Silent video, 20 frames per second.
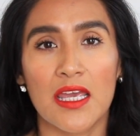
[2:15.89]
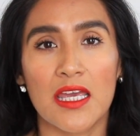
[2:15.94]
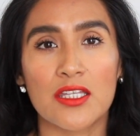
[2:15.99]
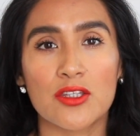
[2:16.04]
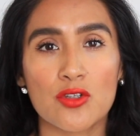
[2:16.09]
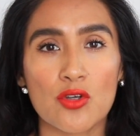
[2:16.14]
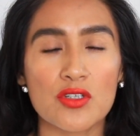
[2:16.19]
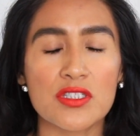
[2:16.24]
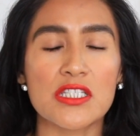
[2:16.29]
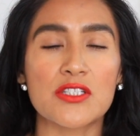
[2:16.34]

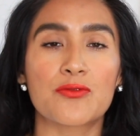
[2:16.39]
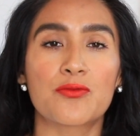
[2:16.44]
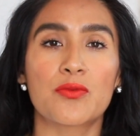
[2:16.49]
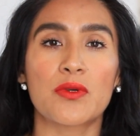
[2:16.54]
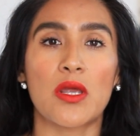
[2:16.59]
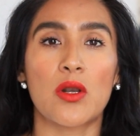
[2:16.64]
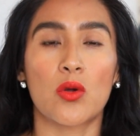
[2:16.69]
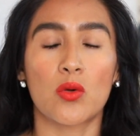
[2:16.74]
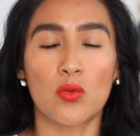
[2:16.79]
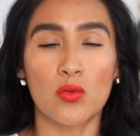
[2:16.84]
Entonces,
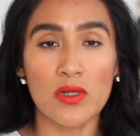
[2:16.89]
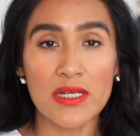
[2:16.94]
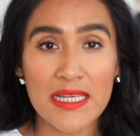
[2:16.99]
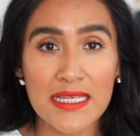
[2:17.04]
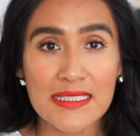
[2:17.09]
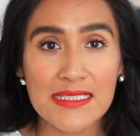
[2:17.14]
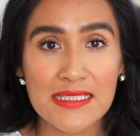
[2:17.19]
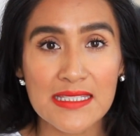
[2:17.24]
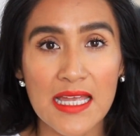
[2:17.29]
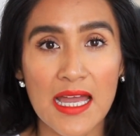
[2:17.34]
fui al
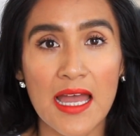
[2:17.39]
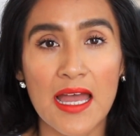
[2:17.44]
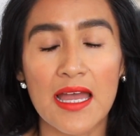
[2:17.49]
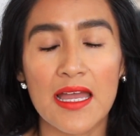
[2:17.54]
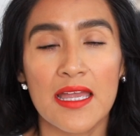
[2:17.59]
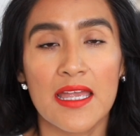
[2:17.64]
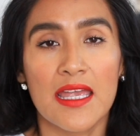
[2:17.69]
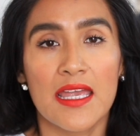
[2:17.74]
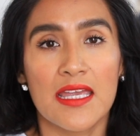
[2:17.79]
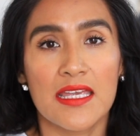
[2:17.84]

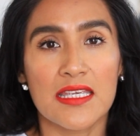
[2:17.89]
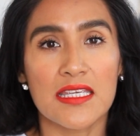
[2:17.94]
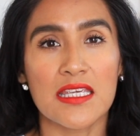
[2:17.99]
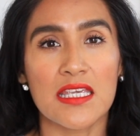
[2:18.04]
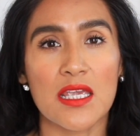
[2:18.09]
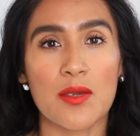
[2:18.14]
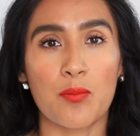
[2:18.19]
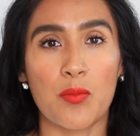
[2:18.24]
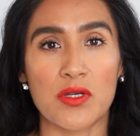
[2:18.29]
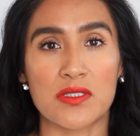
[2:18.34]
oculista
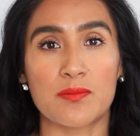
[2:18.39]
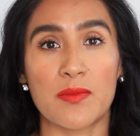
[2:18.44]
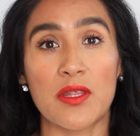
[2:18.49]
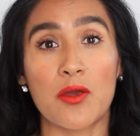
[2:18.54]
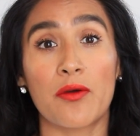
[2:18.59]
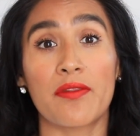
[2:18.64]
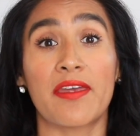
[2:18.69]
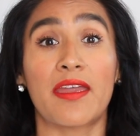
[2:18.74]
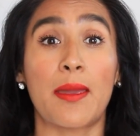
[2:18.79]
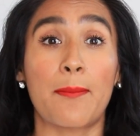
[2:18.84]
y pues me
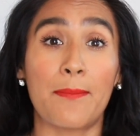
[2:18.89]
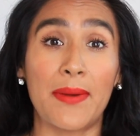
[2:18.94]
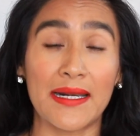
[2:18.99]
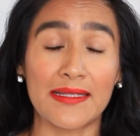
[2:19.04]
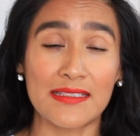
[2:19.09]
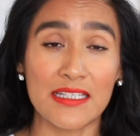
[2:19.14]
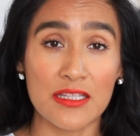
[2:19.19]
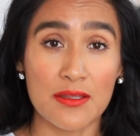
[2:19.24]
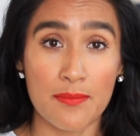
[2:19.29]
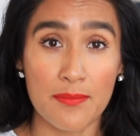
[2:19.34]
dijo de qué
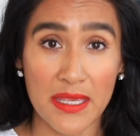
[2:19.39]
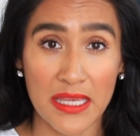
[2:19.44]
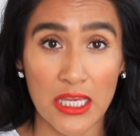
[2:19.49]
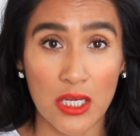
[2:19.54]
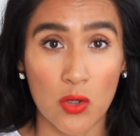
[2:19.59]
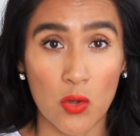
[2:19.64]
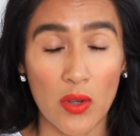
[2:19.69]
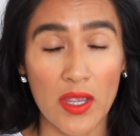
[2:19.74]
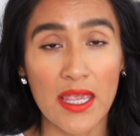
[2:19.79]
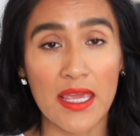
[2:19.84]
parte de
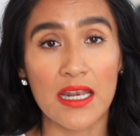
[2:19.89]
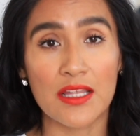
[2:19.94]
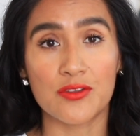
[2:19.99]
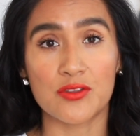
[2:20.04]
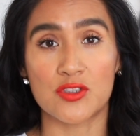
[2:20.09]
México era.